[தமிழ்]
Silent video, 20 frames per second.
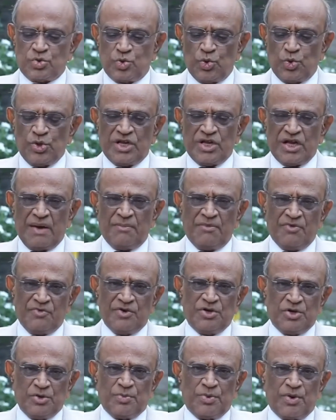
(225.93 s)
துடிக்காமல்
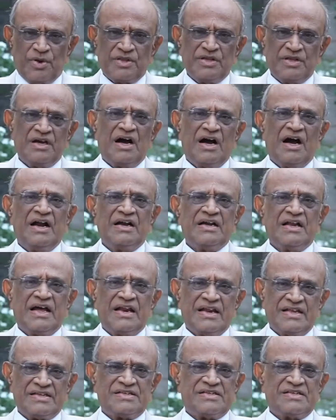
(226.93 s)
விட்டு போகிறது ஹார்ட்
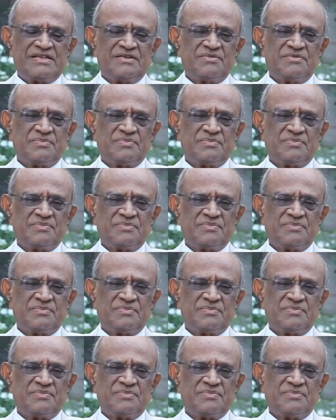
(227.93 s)
அரெஸ்ட்